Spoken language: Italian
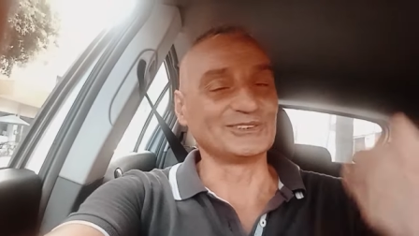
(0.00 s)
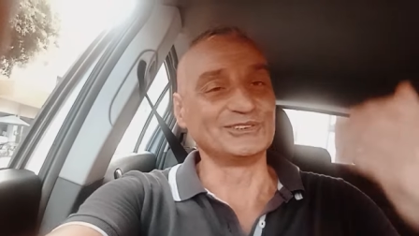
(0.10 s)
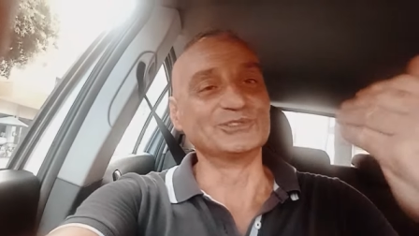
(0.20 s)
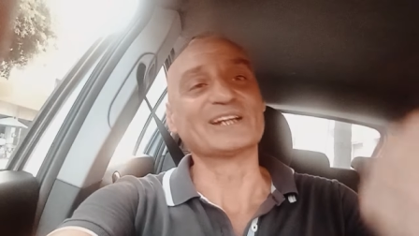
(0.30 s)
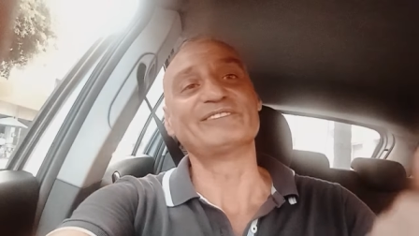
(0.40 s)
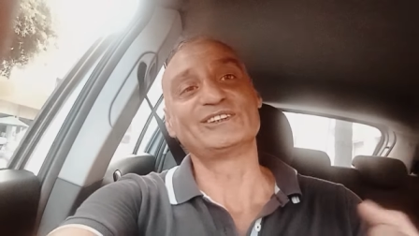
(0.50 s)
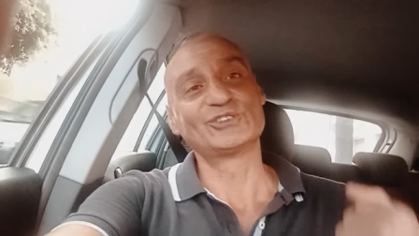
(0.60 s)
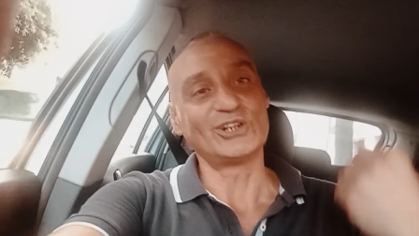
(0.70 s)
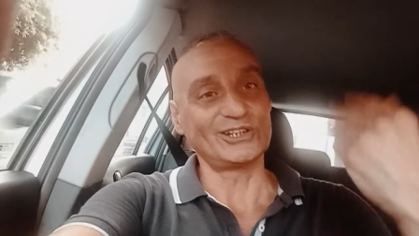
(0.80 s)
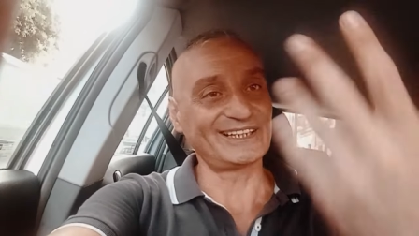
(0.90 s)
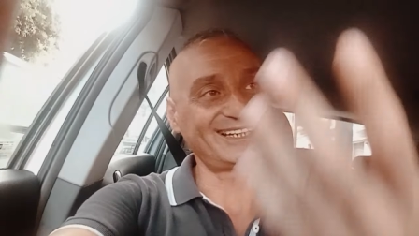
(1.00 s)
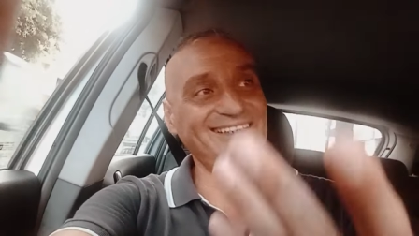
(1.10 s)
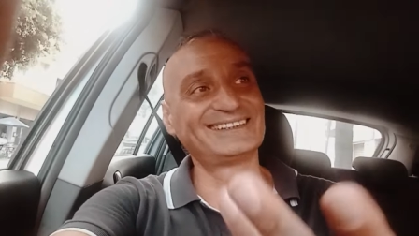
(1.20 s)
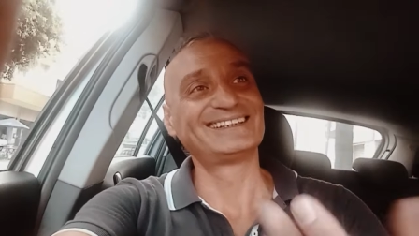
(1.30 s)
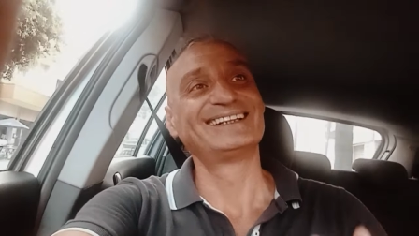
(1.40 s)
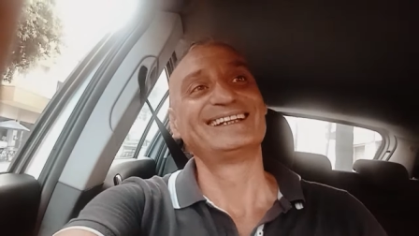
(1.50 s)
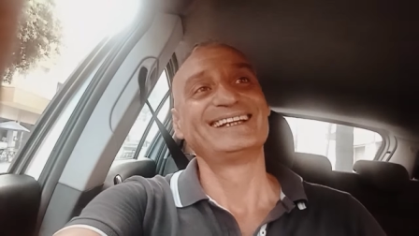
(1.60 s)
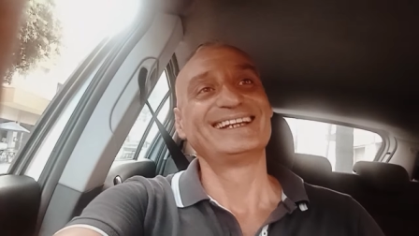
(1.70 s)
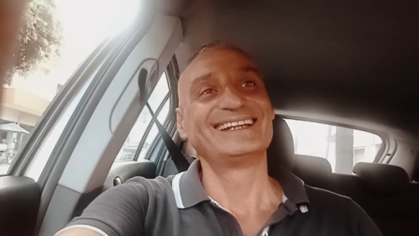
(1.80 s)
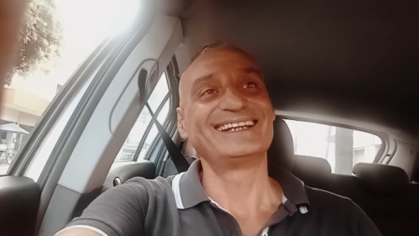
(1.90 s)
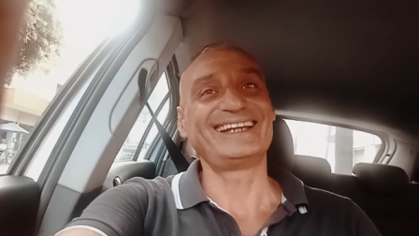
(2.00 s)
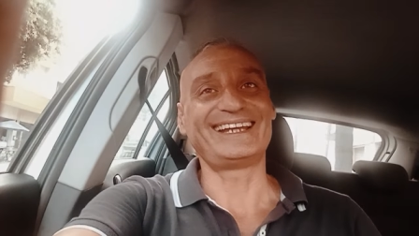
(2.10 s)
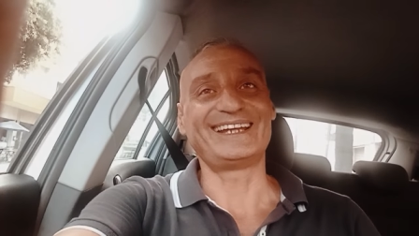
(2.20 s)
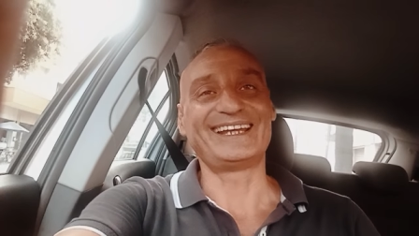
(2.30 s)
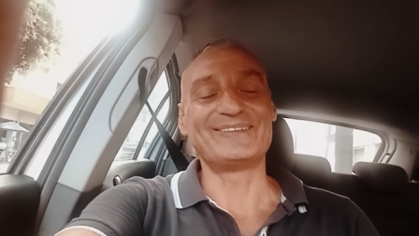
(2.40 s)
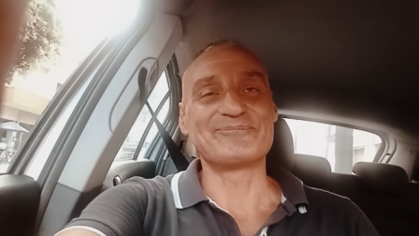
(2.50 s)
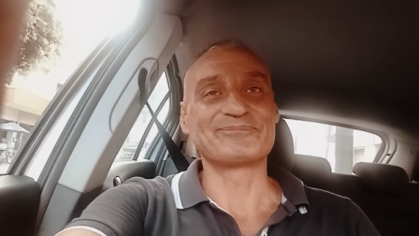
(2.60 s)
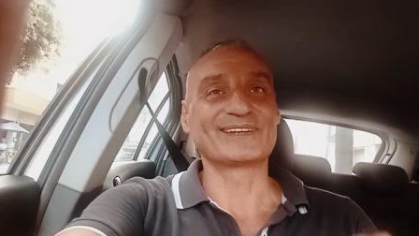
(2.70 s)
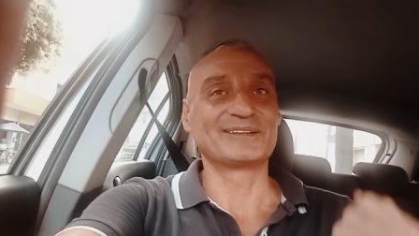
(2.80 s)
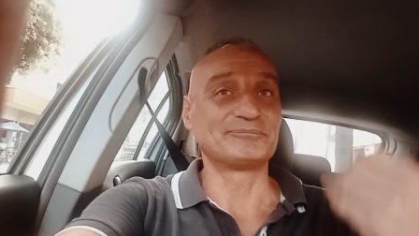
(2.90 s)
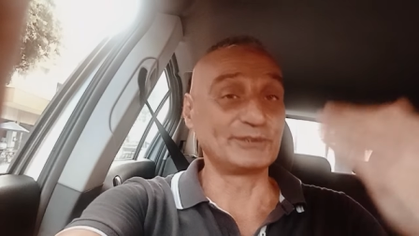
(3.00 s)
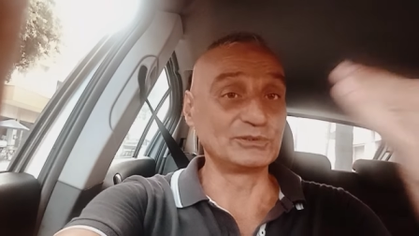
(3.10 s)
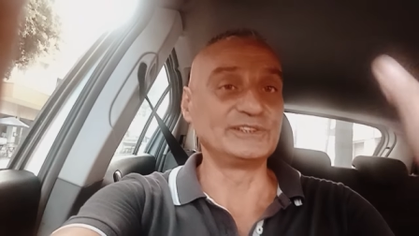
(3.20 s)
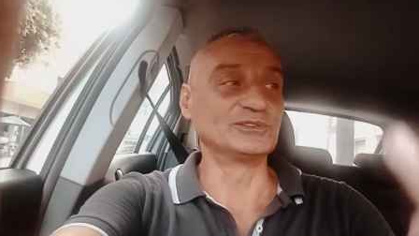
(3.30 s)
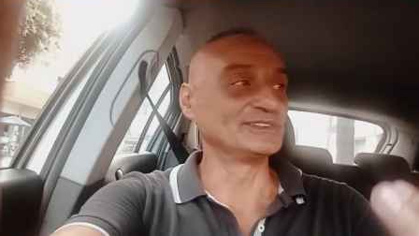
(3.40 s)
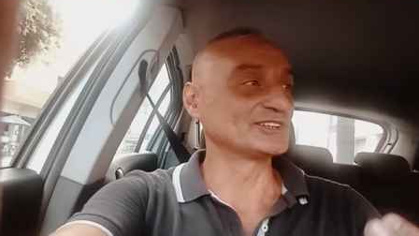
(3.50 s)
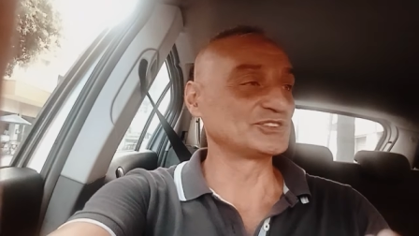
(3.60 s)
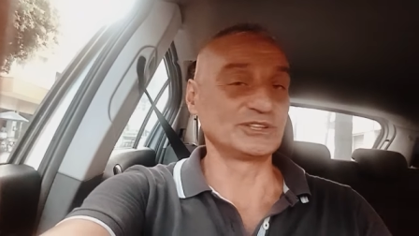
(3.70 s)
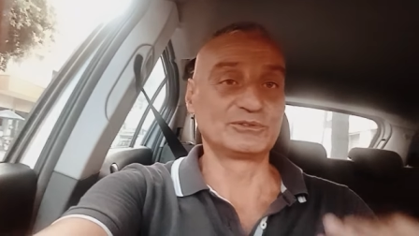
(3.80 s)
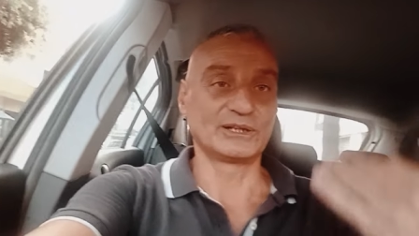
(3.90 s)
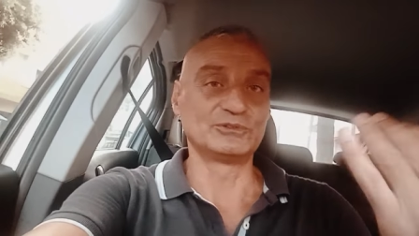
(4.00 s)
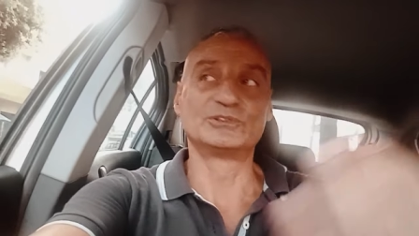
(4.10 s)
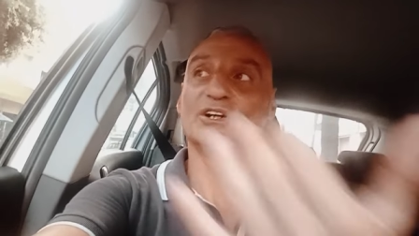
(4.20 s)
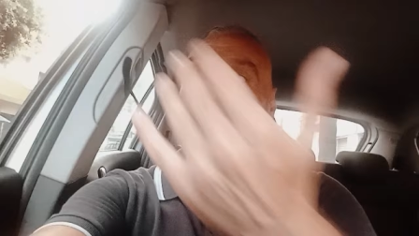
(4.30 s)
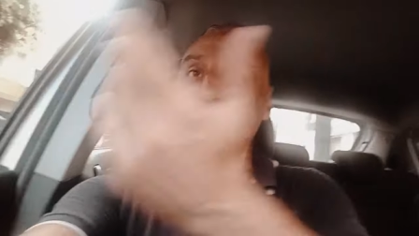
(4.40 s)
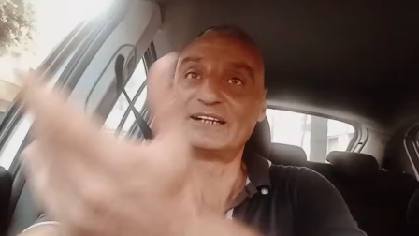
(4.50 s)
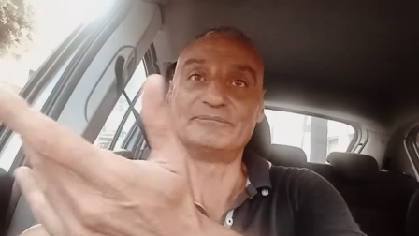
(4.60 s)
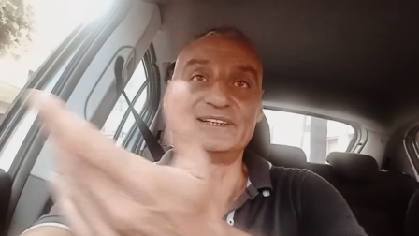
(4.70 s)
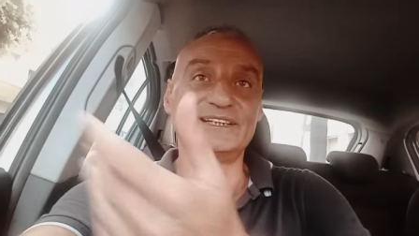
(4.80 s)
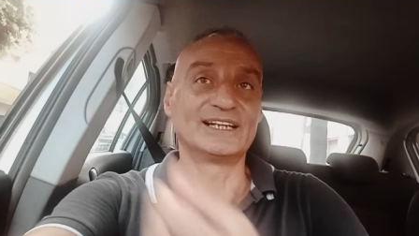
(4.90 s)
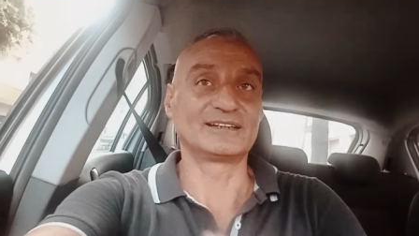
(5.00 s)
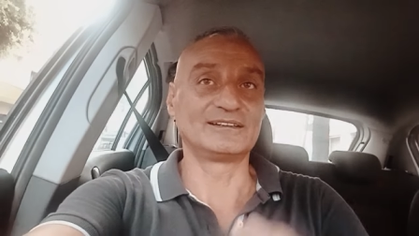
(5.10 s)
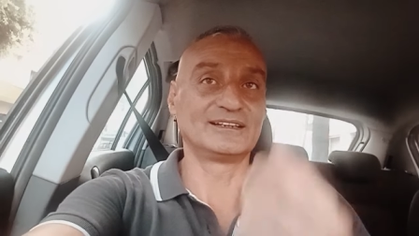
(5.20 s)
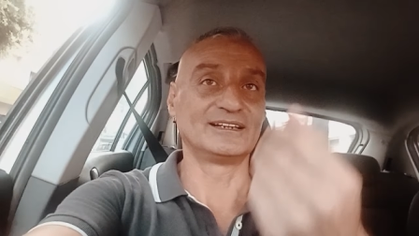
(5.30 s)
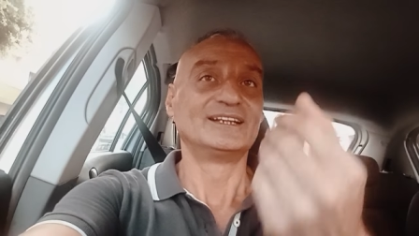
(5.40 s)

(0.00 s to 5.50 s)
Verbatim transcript: Di una vittoria, ehm, più di un 5-1 al Milan,